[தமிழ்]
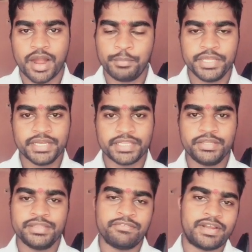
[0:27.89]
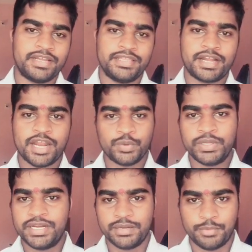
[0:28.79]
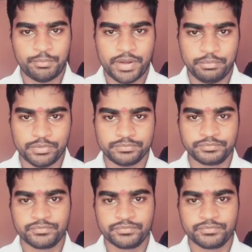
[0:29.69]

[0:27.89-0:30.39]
அப்படிங்கிறதையும் இந்த வர இந்த காணொலியில நம்ம பார்ப்போம்